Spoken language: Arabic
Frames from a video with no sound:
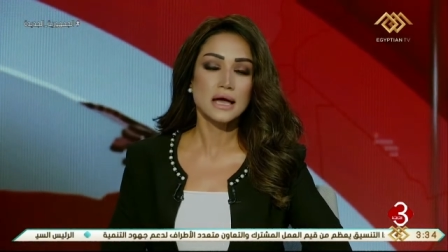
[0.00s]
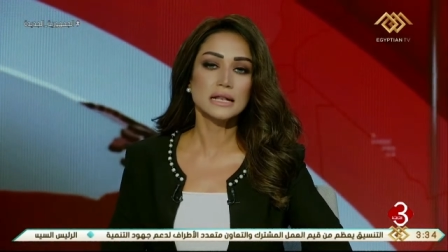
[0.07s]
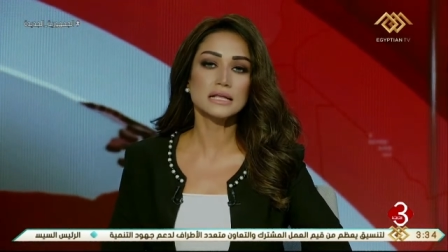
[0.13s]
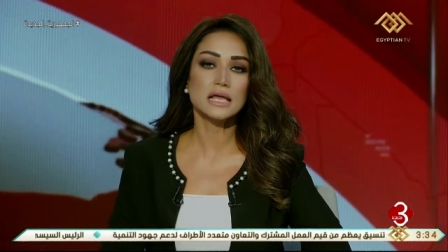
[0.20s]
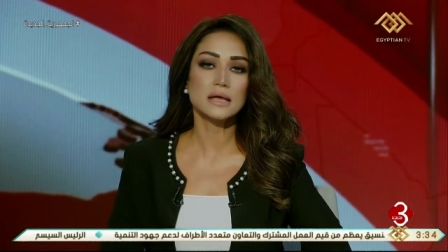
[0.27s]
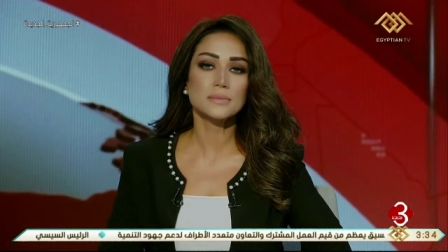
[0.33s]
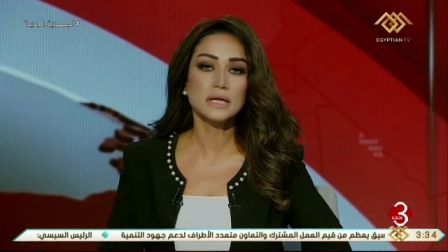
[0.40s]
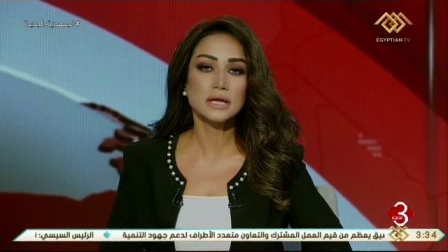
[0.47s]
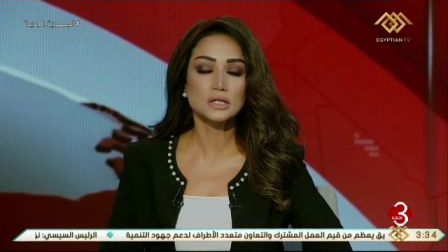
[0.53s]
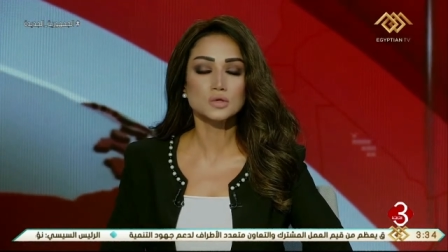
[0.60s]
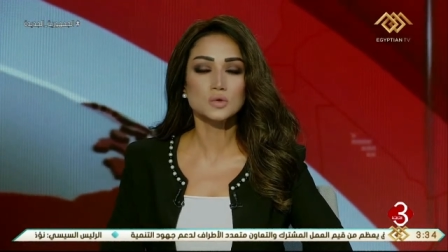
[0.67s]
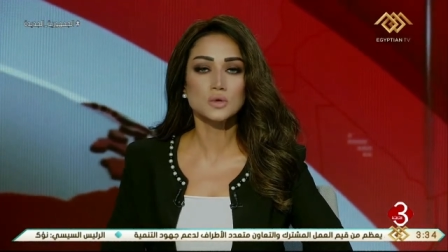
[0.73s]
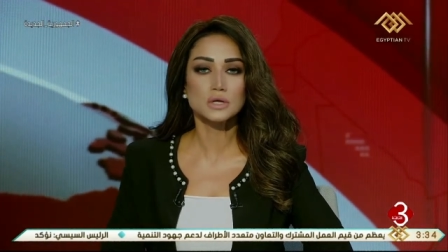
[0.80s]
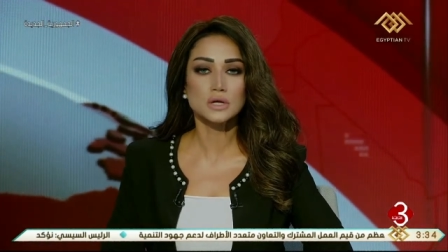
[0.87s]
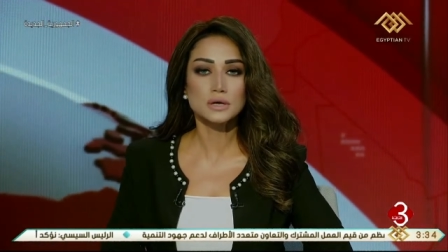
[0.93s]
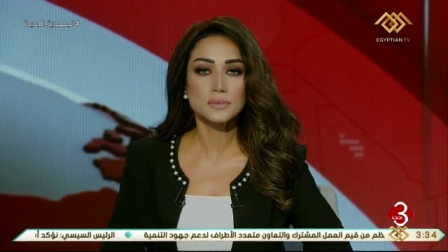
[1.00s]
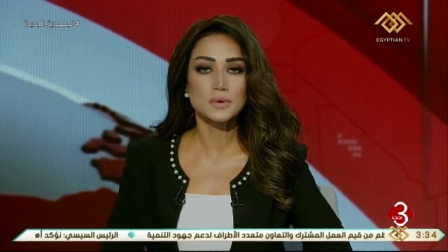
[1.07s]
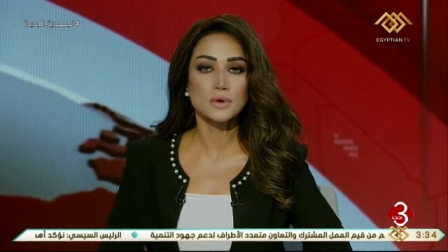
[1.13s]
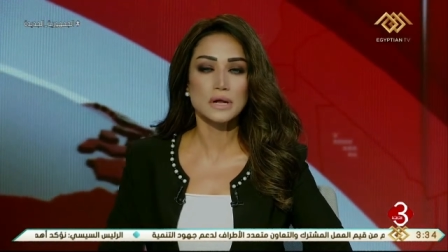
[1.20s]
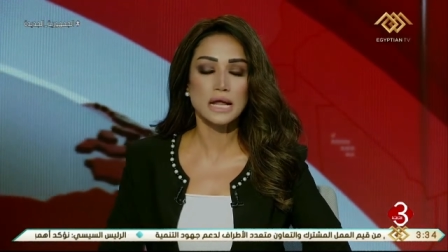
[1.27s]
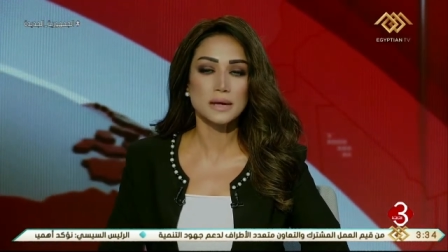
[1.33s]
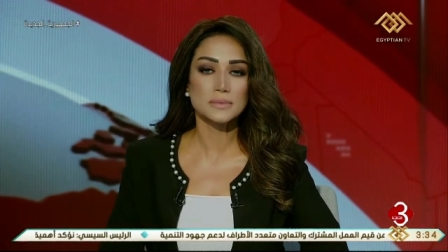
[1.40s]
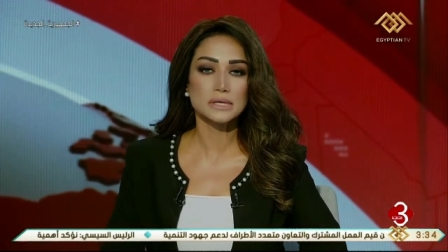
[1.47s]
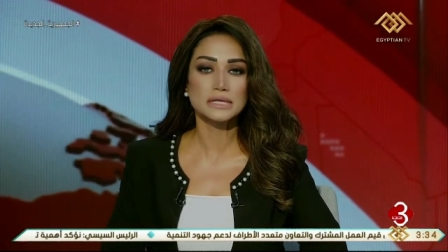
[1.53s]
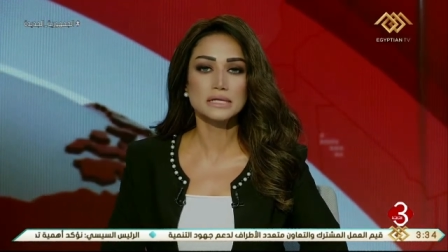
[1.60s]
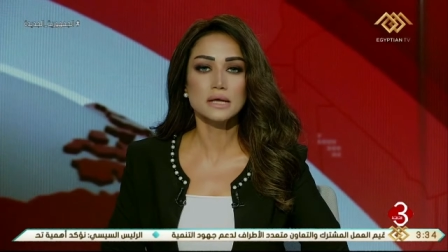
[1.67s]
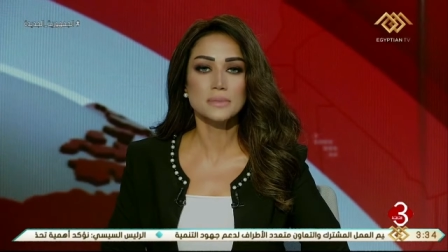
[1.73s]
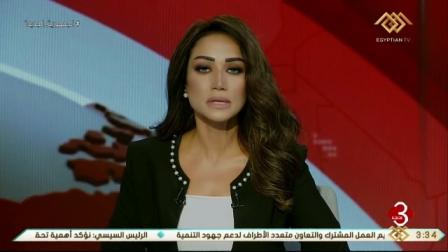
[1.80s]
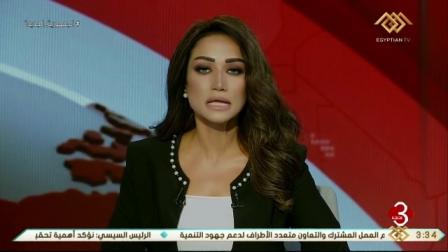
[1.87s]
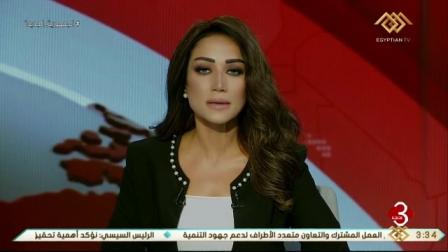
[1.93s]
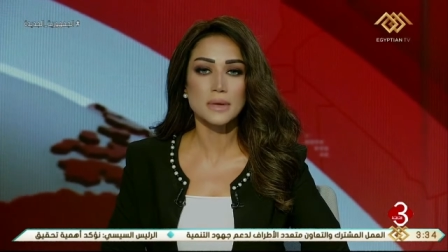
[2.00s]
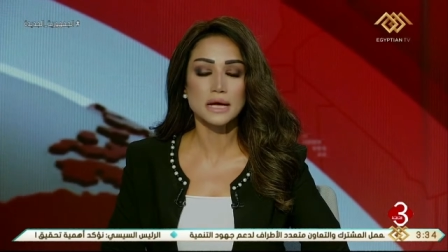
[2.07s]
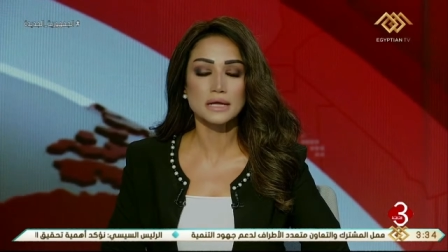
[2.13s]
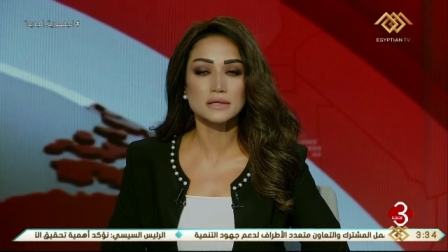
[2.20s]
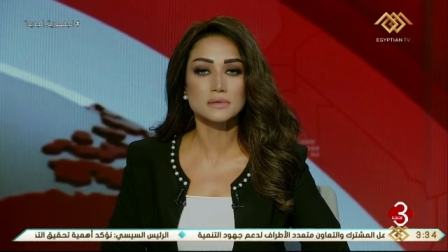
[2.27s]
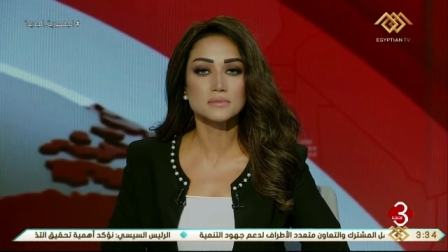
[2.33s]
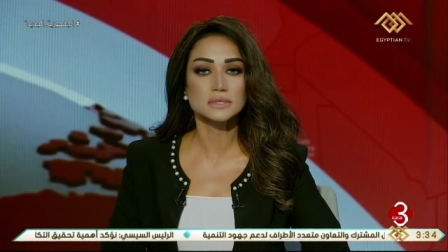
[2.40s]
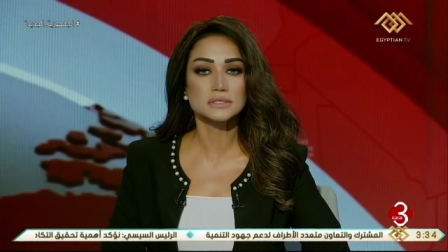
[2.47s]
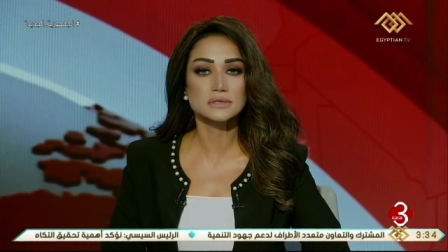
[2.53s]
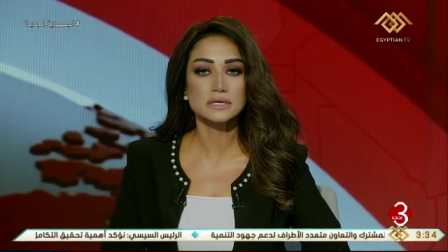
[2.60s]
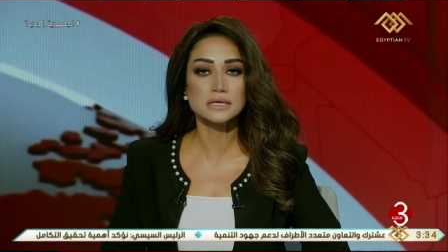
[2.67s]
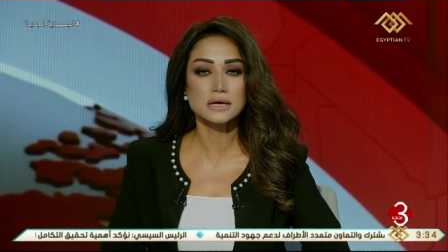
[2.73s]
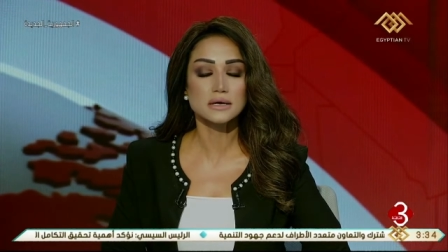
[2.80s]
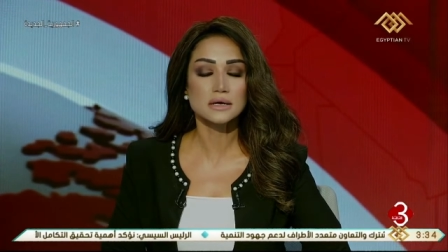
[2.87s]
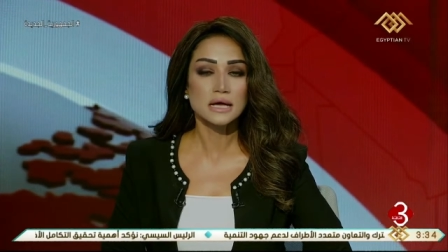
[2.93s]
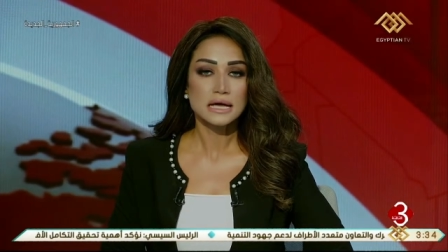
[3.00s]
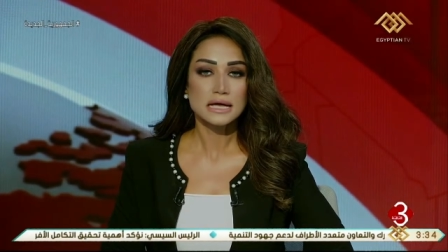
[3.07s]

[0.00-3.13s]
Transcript: لجميع الطلاب والعاملين بالجامعات المصرية